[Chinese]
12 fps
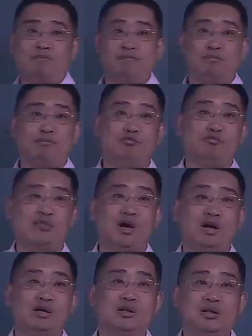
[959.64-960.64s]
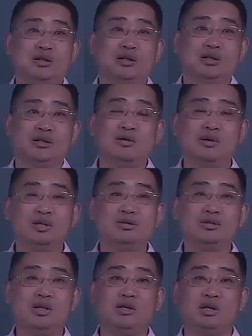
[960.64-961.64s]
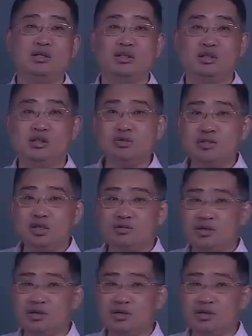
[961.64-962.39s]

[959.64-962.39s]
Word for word: 啊，那么优先权优先权的调度